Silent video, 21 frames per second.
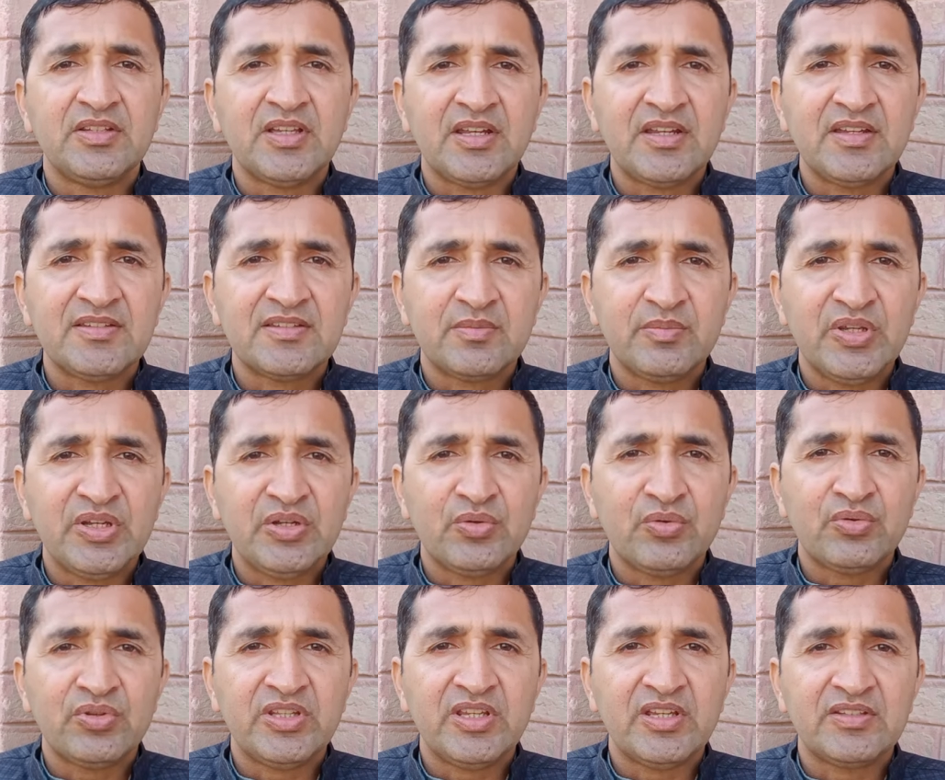यानी ज़मीन
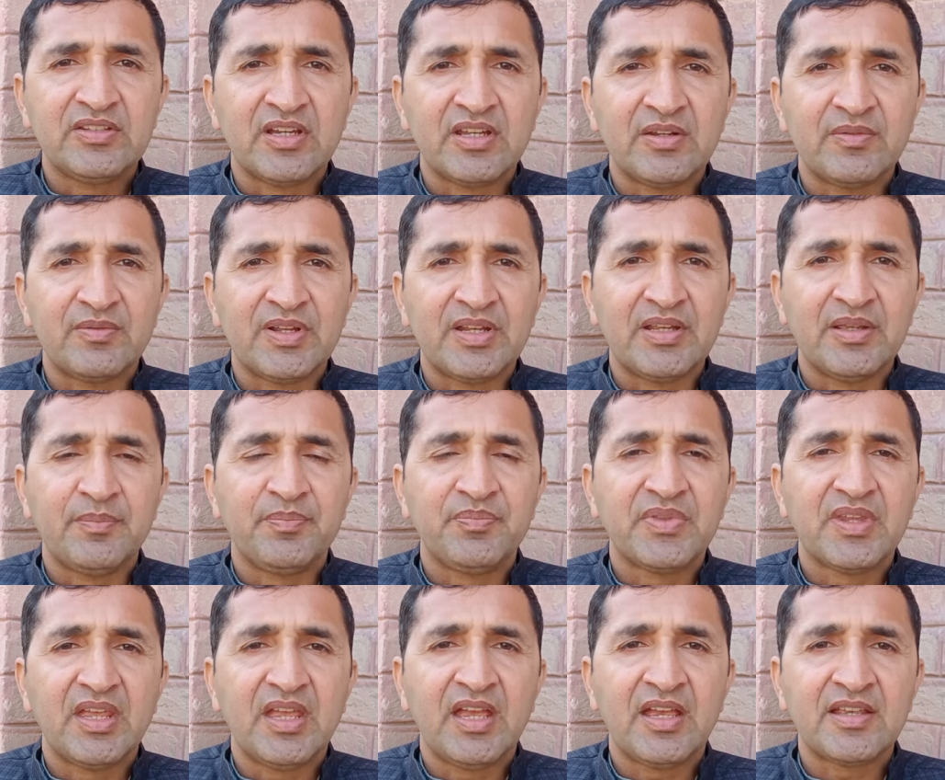को दिए जाने वाले
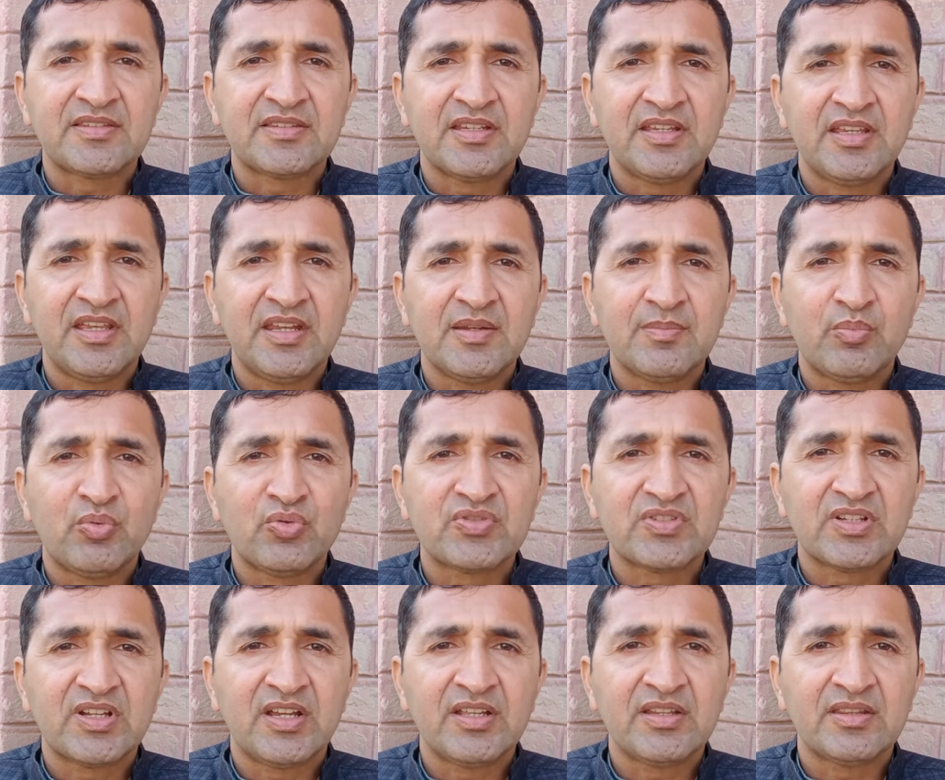ऐसे
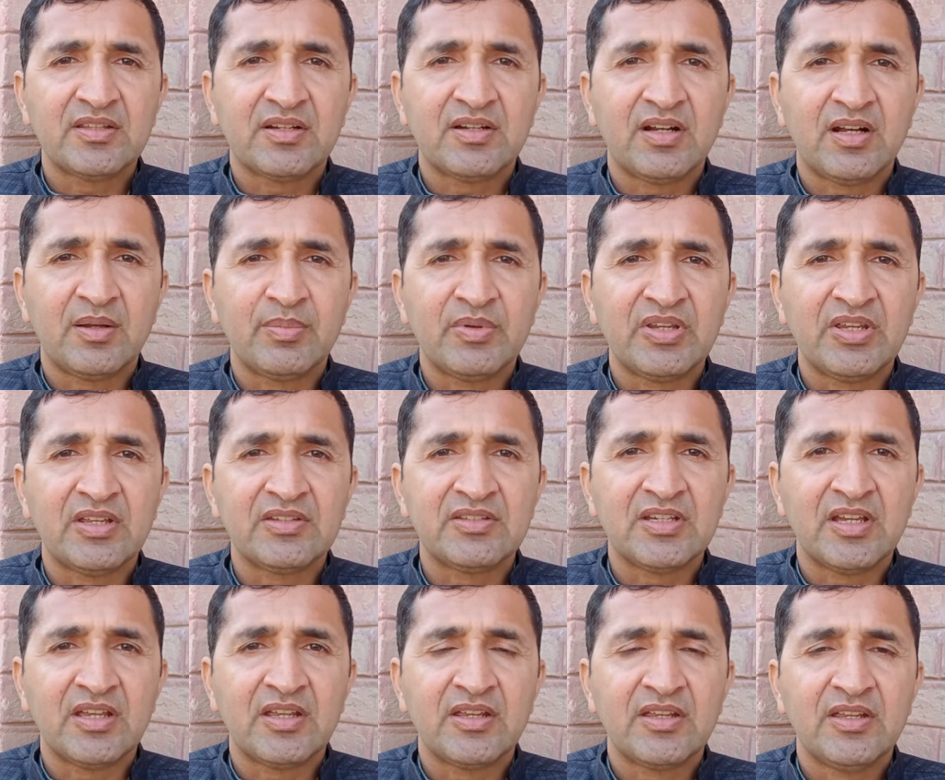इनपुट्स का इंतखब किया
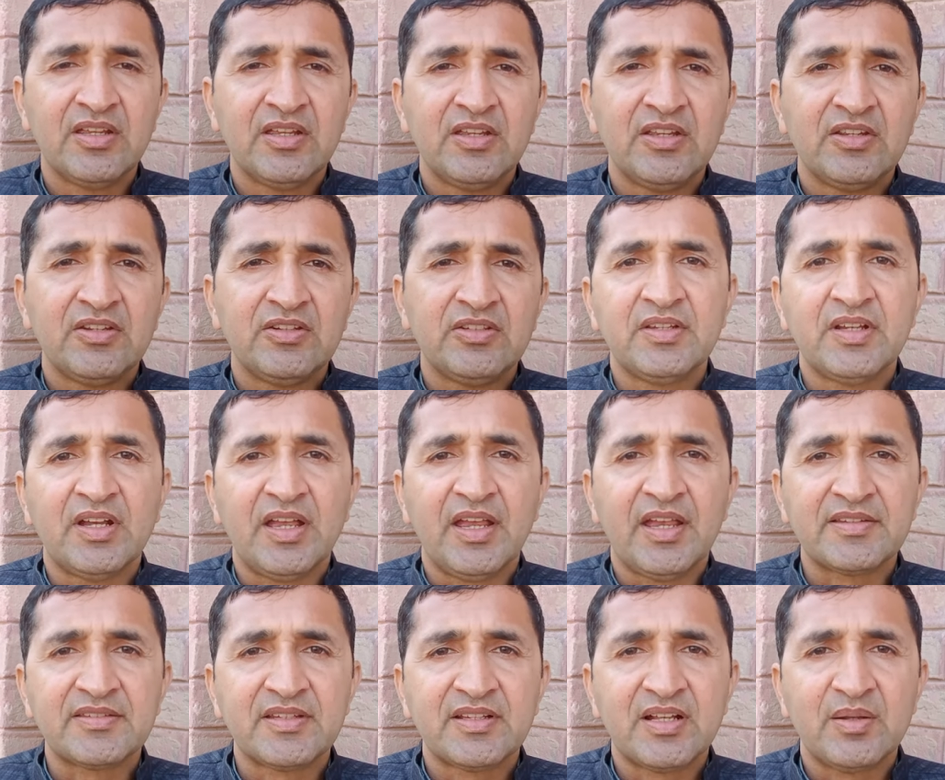जाए या
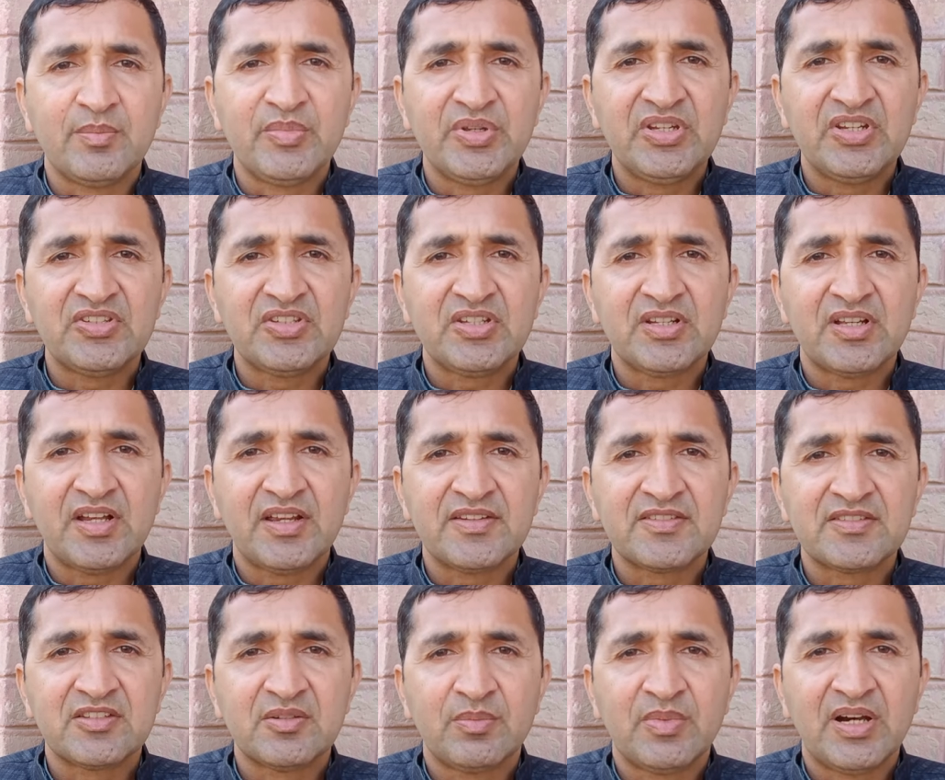ऐसे कम्बिनेशन का
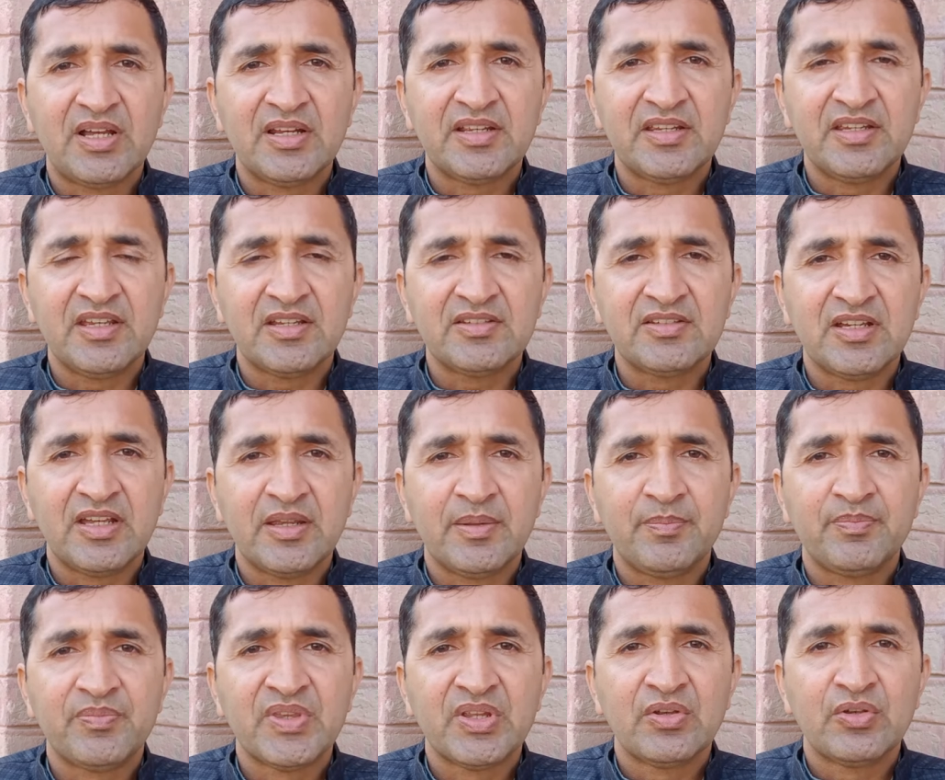इस्तेमाल किया
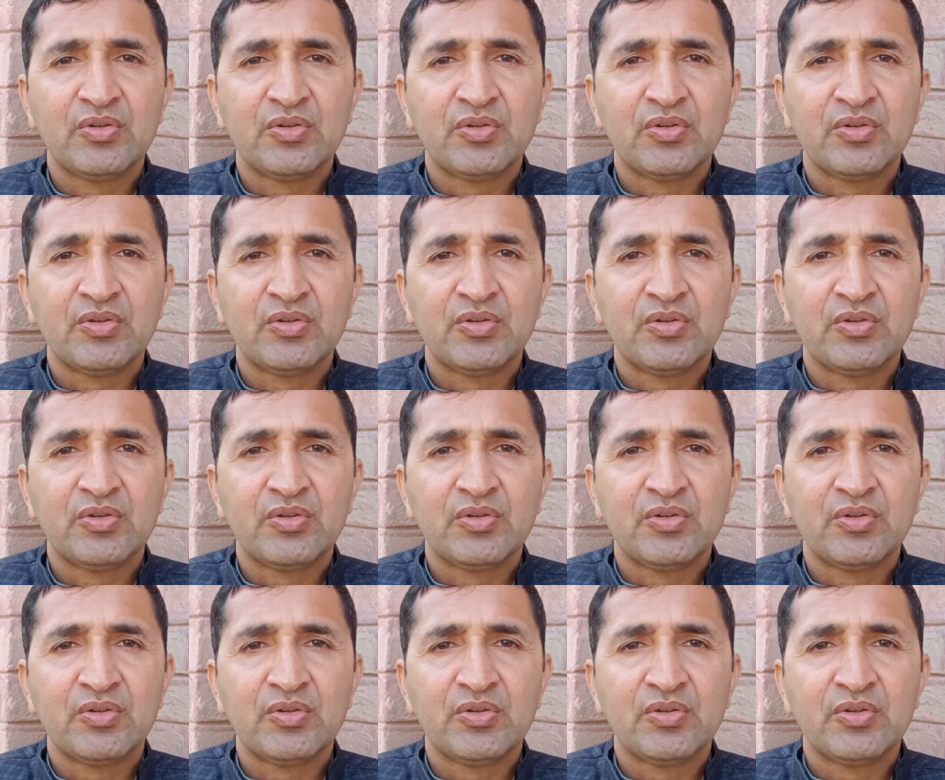जाए